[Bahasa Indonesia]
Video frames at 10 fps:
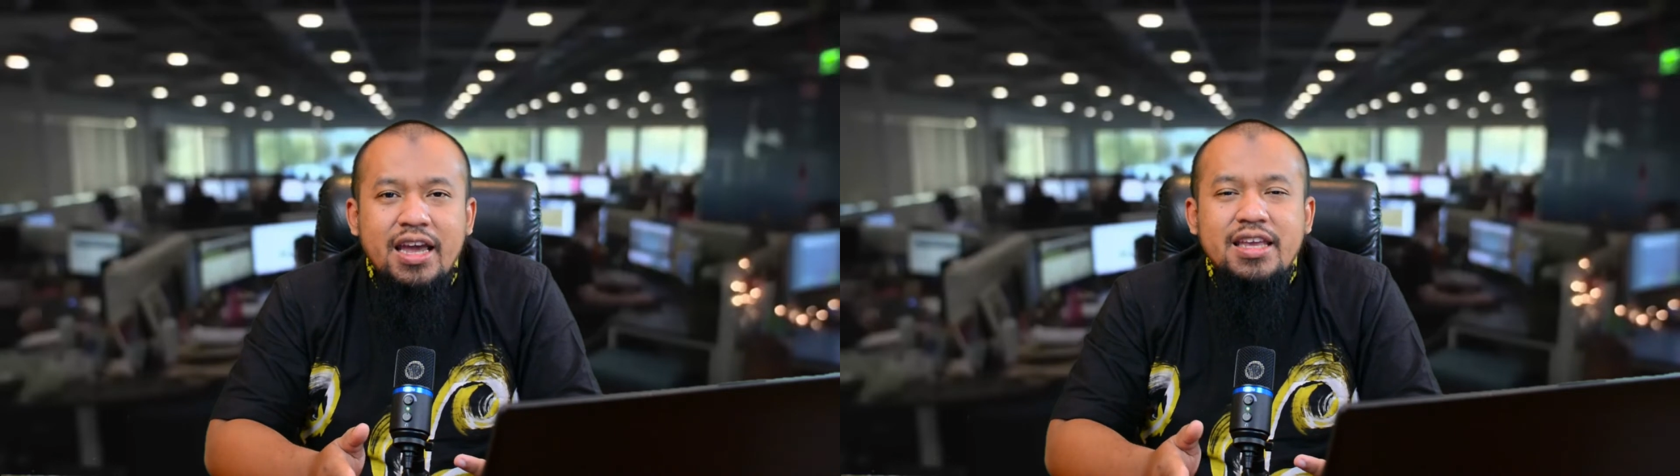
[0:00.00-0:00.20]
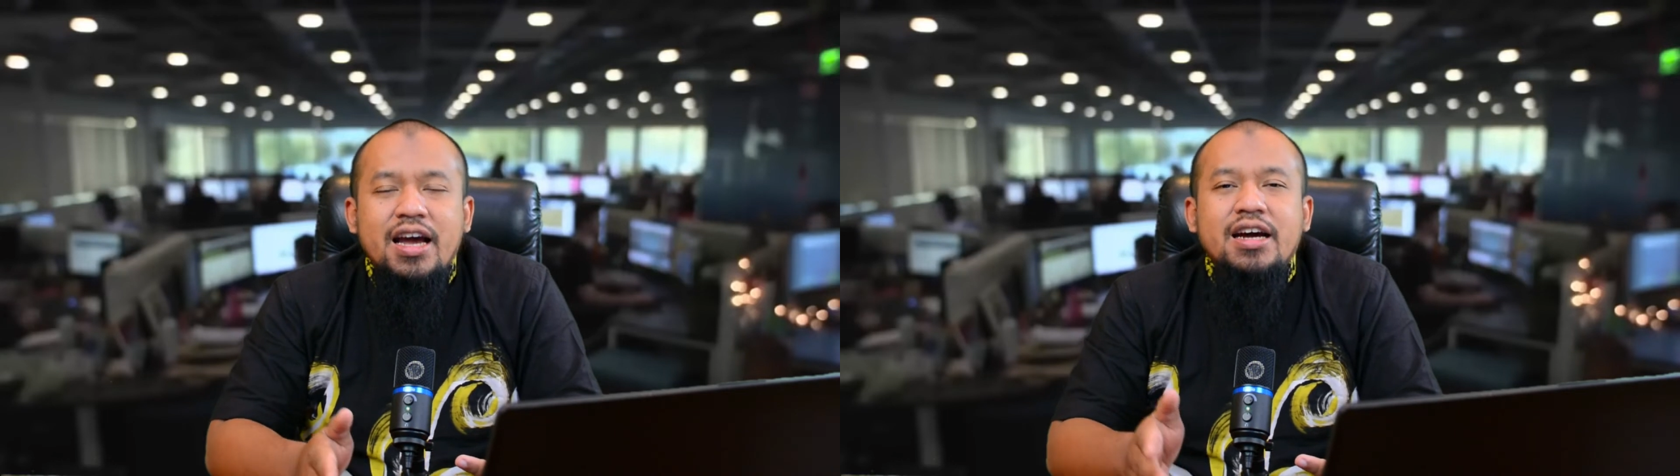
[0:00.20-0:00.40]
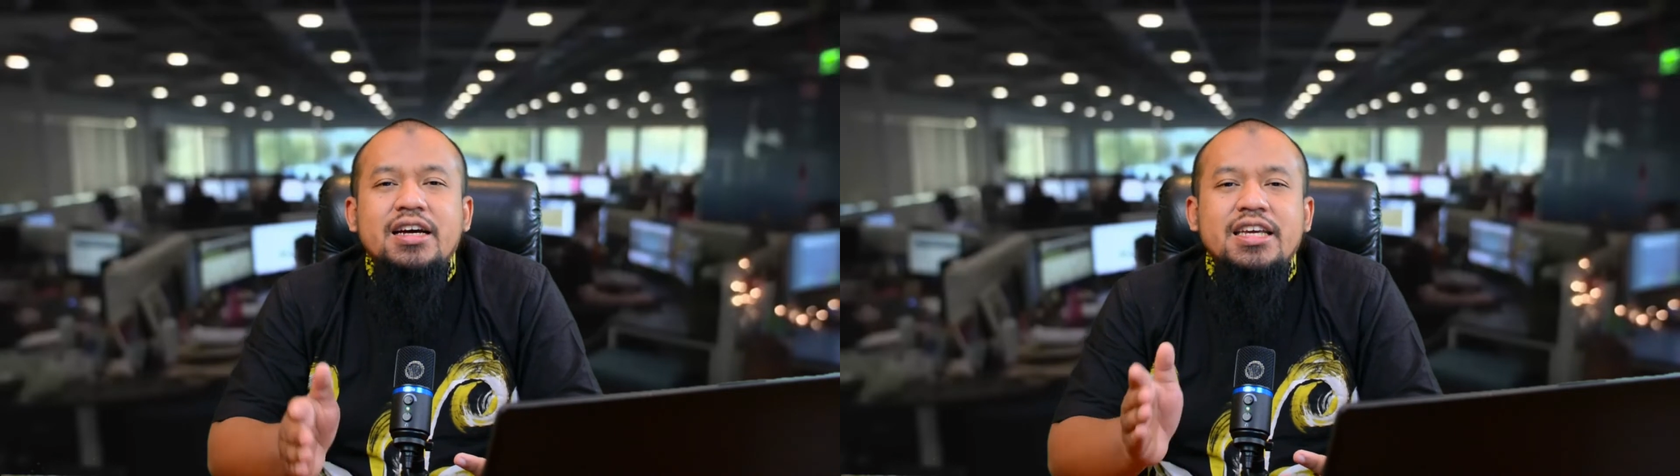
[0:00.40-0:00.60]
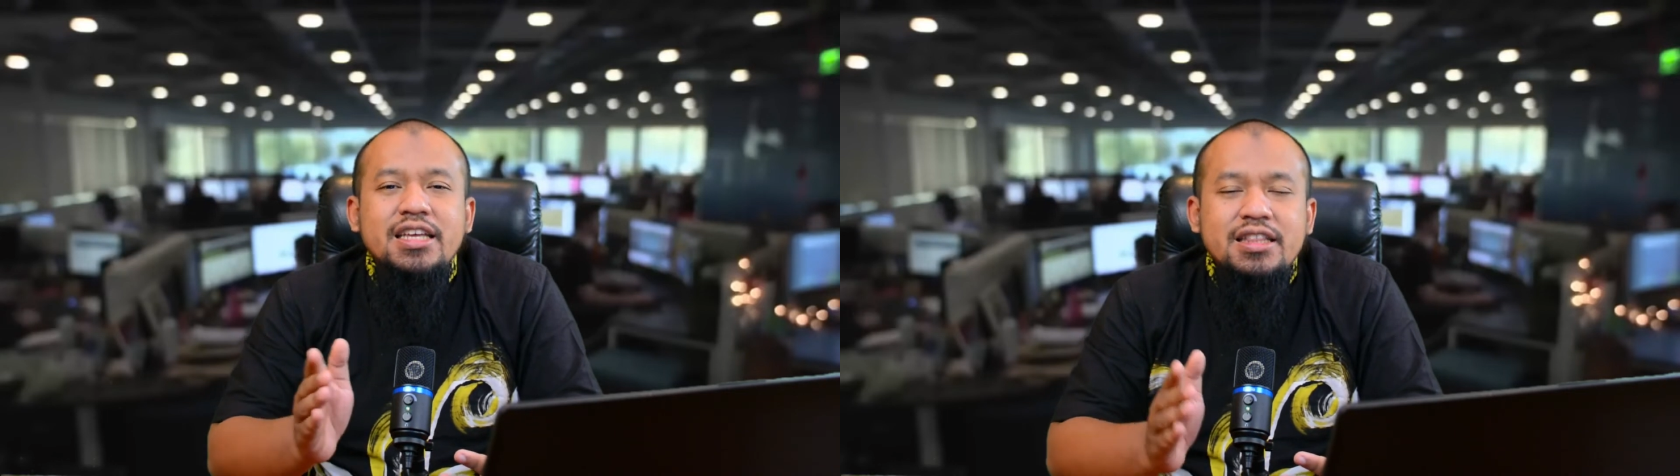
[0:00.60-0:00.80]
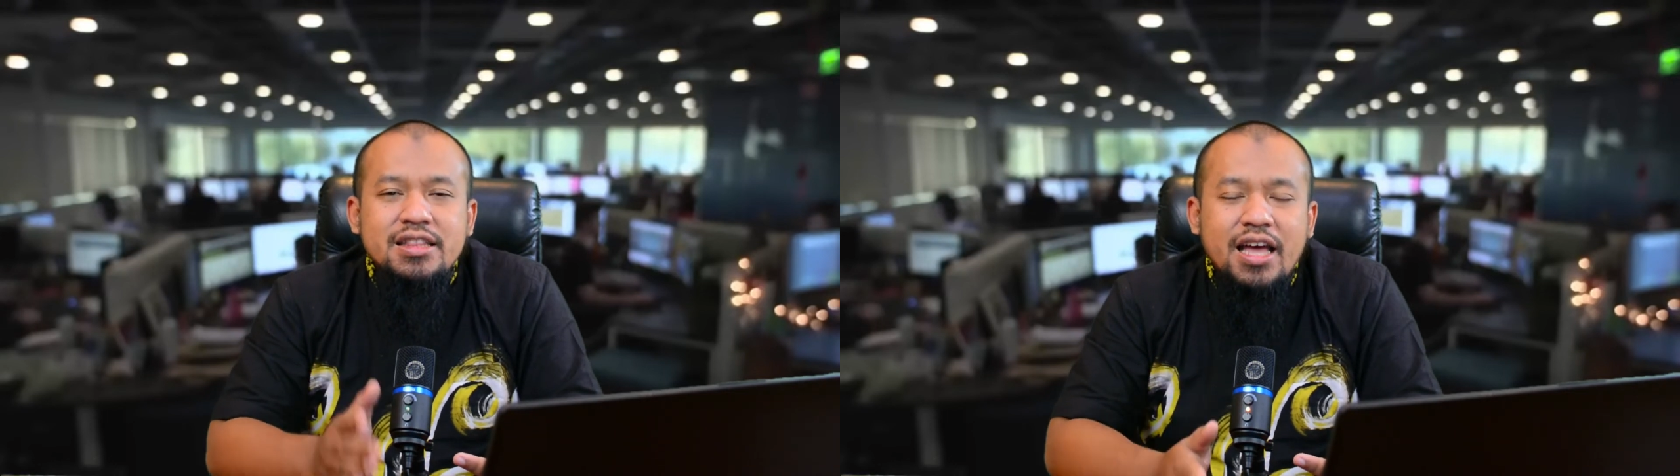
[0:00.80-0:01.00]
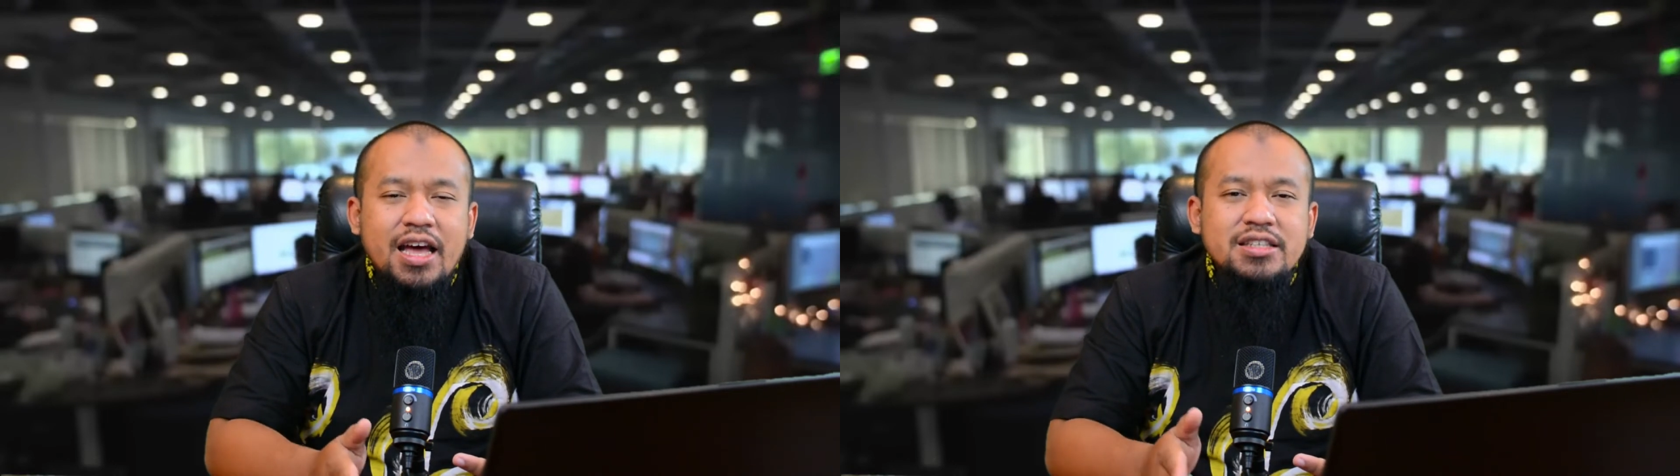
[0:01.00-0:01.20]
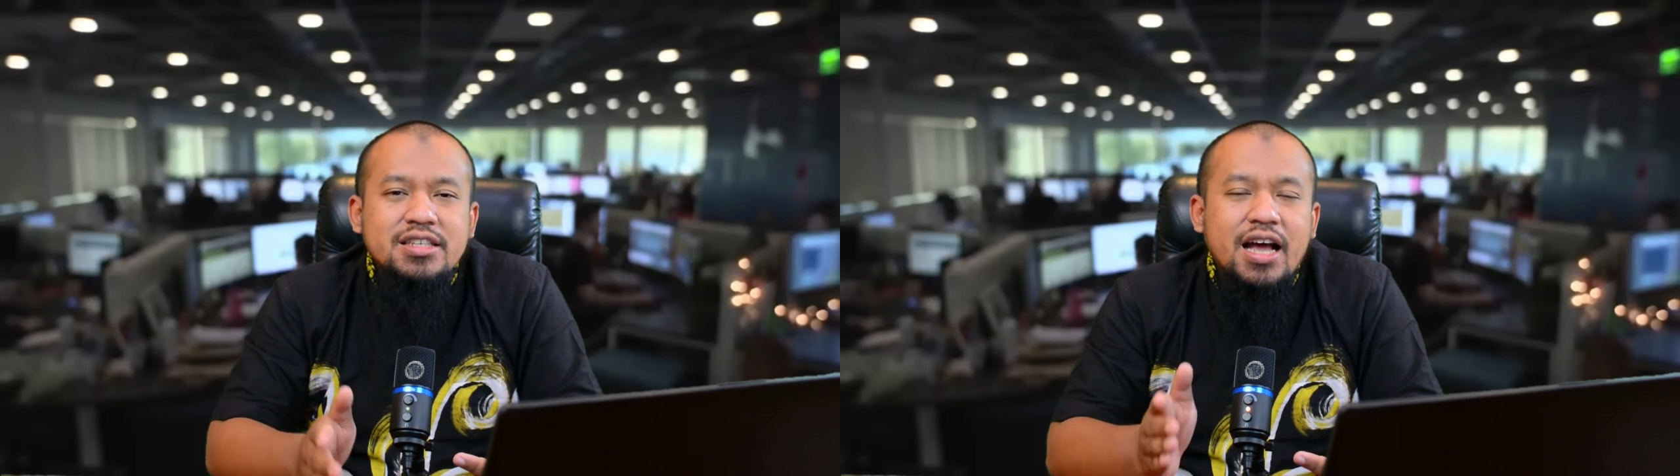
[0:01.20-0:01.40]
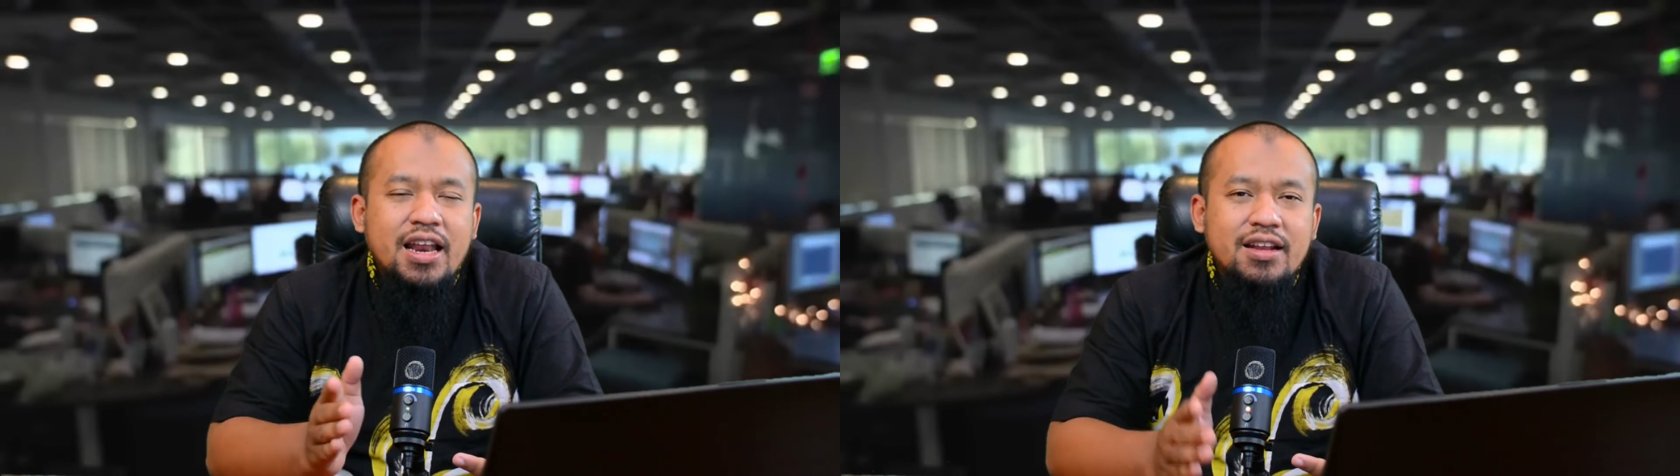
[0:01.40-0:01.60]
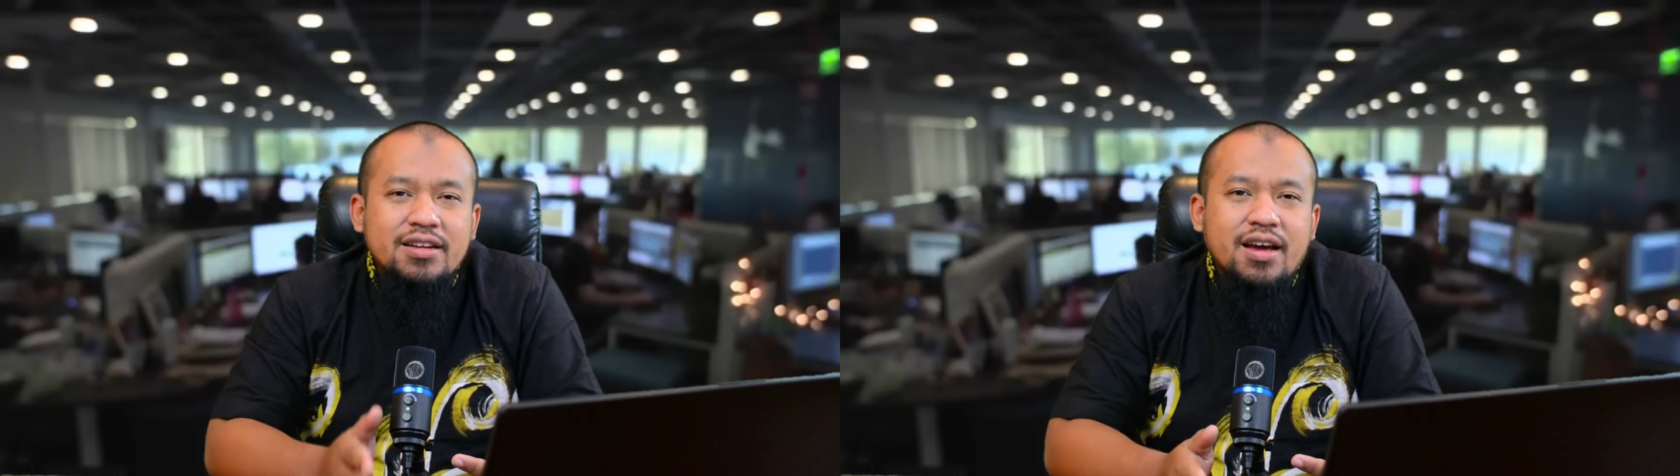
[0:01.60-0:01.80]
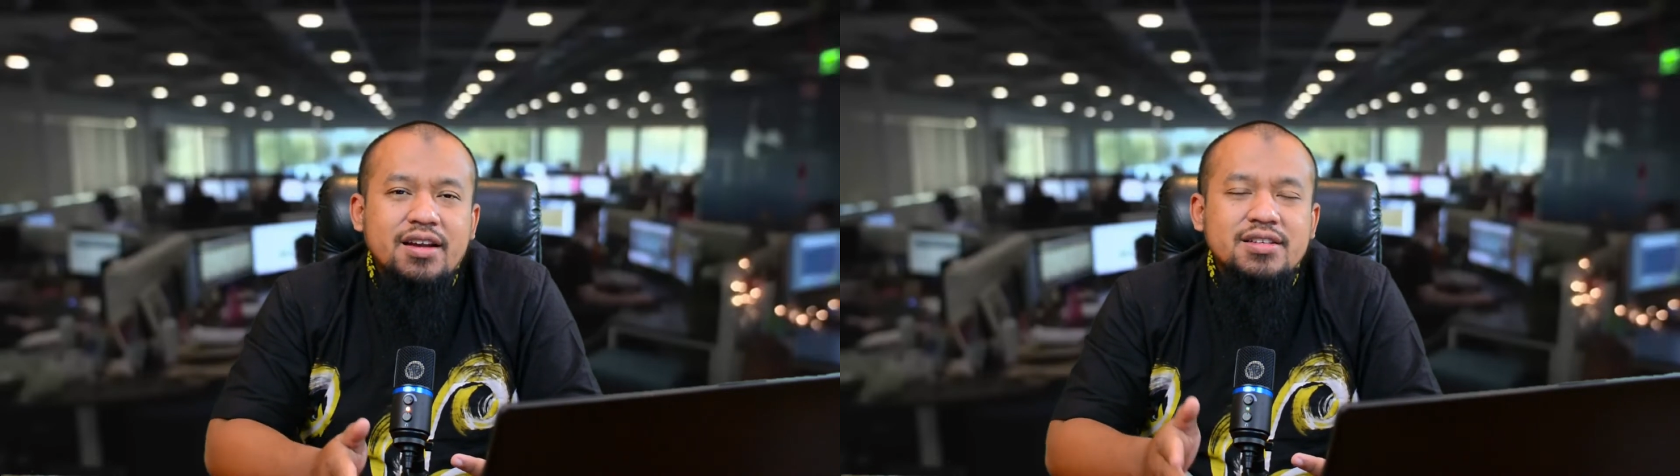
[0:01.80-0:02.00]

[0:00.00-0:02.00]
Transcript: yang kita jalankan